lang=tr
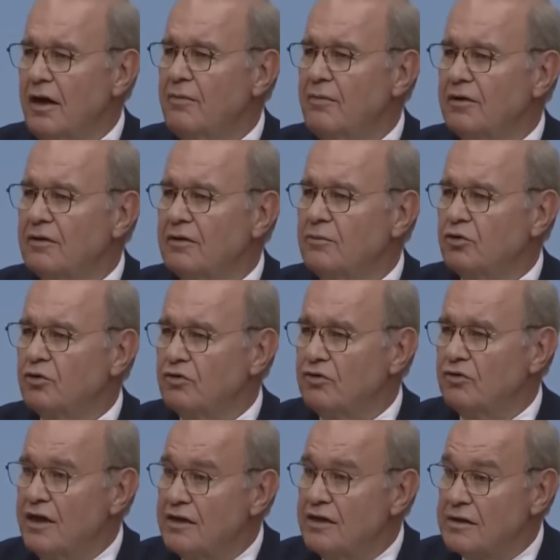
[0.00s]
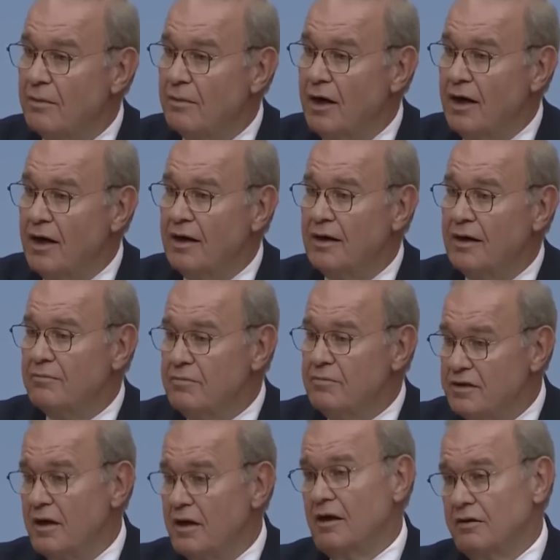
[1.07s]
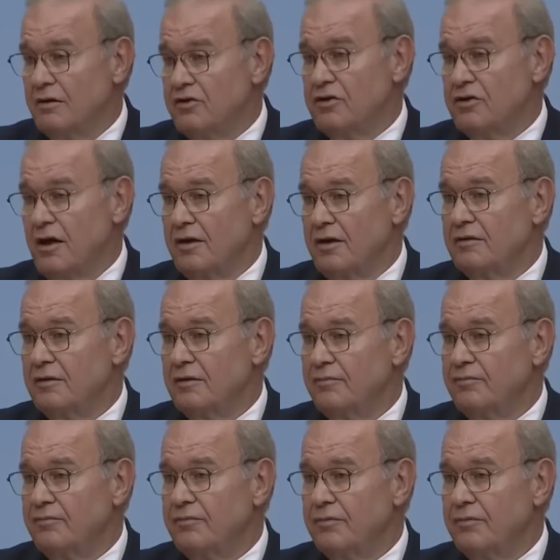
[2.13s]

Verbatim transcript: Elbette mutlu değiliz ama bize haklı çıkardı.